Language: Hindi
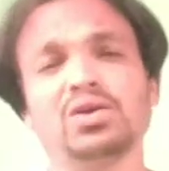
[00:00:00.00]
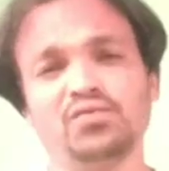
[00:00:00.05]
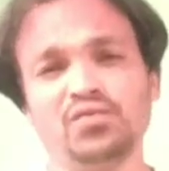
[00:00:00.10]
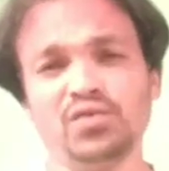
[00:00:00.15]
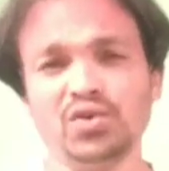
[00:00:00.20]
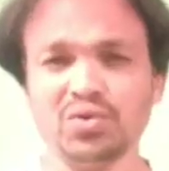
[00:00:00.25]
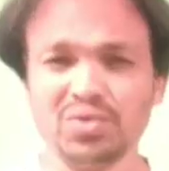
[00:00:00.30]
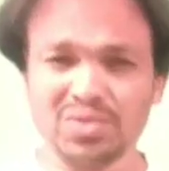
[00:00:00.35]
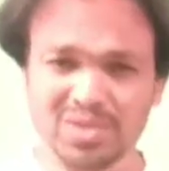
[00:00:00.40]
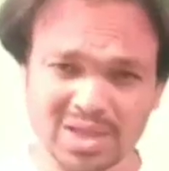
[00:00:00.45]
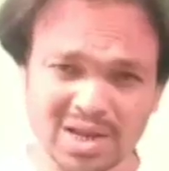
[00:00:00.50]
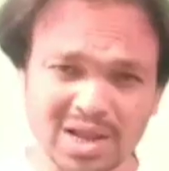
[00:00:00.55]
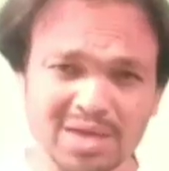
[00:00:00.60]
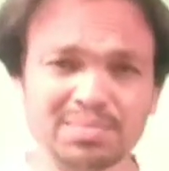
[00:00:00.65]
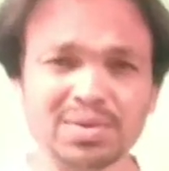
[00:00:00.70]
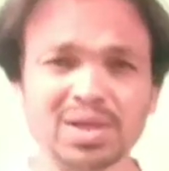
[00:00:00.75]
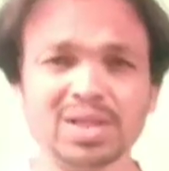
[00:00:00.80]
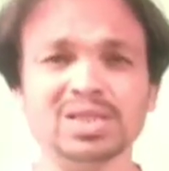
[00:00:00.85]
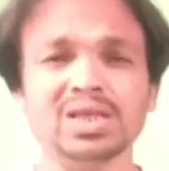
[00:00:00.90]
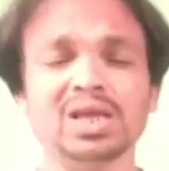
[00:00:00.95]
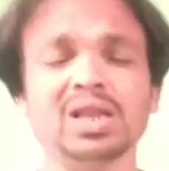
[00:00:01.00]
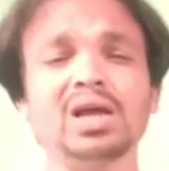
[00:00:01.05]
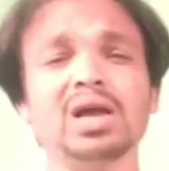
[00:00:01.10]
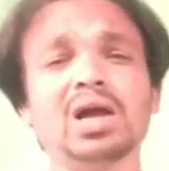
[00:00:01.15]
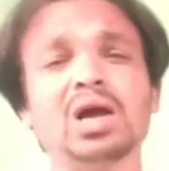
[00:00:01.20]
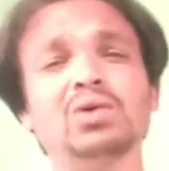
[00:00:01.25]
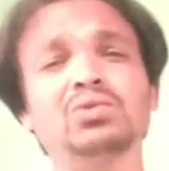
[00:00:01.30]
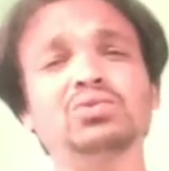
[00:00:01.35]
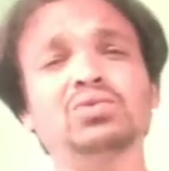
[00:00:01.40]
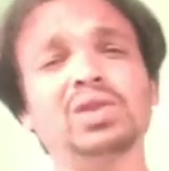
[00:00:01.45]
और वीडियो ज़रा भी अच्छा
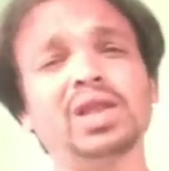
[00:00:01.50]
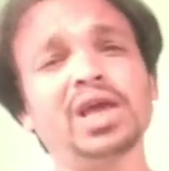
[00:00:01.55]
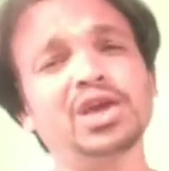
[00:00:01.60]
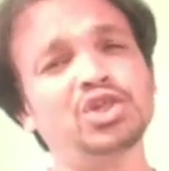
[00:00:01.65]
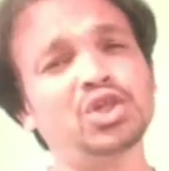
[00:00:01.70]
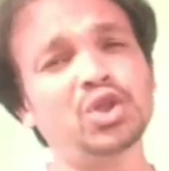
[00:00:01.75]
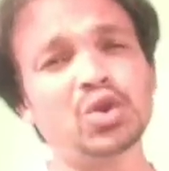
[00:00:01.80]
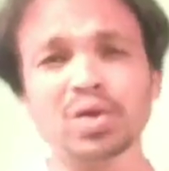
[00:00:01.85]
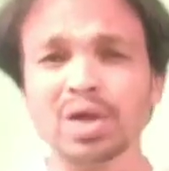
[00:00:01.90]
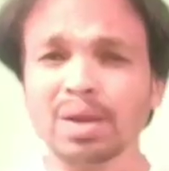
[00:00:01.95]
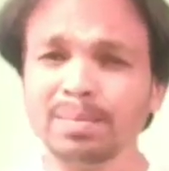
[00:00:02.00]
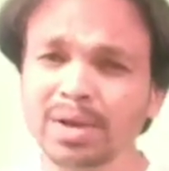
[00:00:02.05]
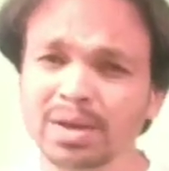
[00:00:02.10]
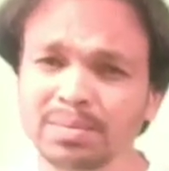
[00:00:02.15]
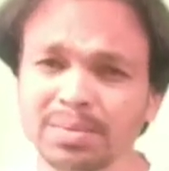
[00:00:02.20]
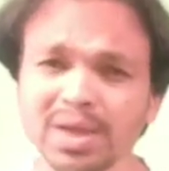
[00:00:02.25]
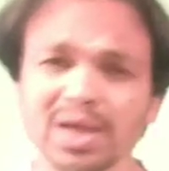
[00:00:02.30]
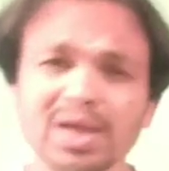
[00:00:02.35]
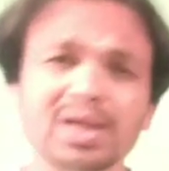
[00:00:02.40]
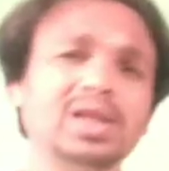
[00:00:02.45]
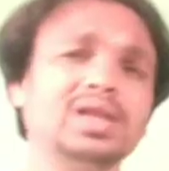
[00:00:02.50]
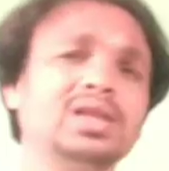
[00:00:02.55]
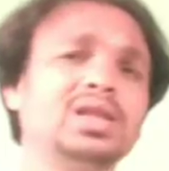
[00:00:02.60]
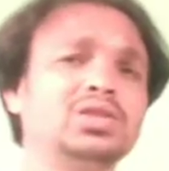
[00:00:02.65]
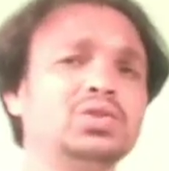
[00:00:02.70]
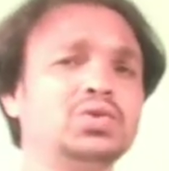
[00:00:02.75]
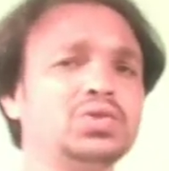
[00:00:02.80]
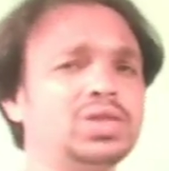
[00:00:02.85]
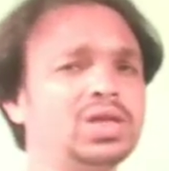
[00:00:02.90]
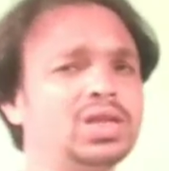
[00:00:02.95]
लगा हो तो लाइक शेयर कमेंट भी कर
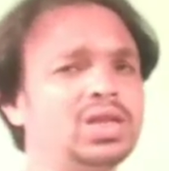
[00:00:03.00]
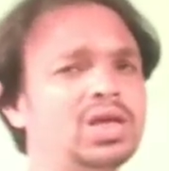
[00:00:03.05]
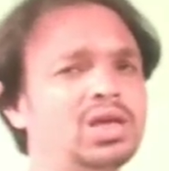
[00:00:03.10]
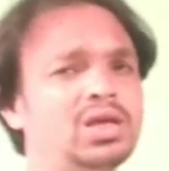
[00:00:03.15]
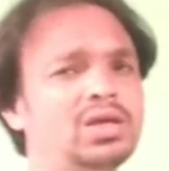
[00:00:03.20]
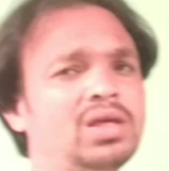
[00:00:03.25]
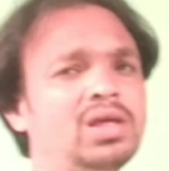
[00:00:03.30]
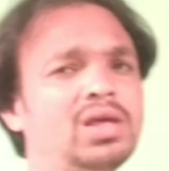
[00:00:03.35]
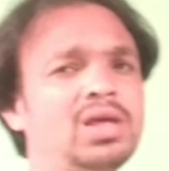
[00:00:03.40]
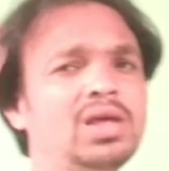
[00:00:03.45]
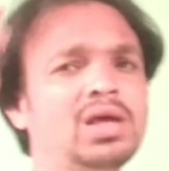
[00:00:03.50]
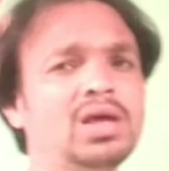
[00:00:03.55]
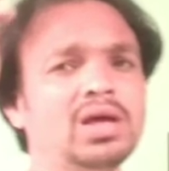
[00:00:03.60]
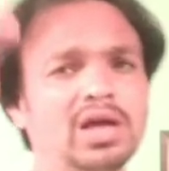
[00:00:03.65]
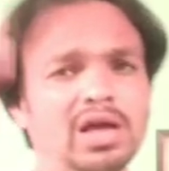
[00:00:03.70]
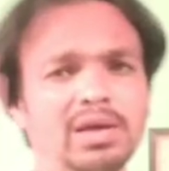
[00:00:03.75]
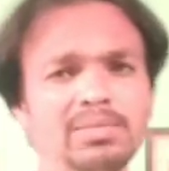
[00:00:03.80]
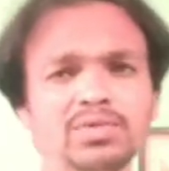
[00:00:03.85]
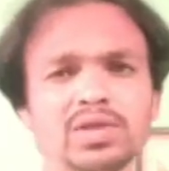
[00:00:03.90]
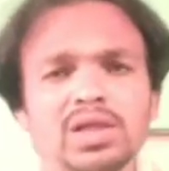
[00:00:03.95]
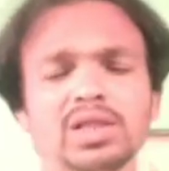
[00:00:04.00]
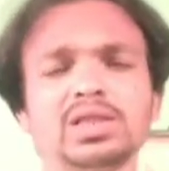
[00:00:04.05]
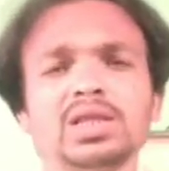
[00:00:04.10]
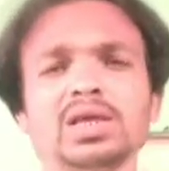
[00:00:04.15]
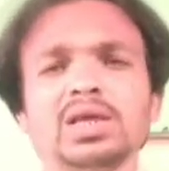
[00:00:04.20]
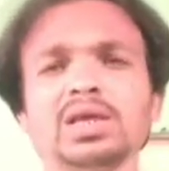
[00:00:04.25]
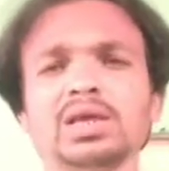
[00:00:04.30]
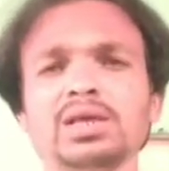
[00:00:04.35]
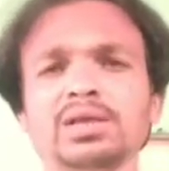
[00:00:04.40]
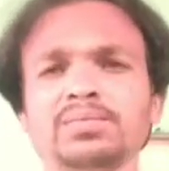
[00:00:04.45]
लेना तो चलिए हम
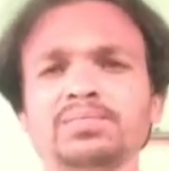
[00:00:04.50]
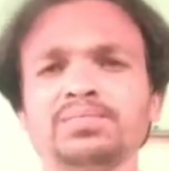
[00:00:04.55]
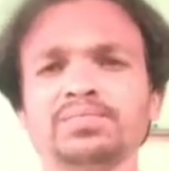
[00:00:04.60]
चलते हैं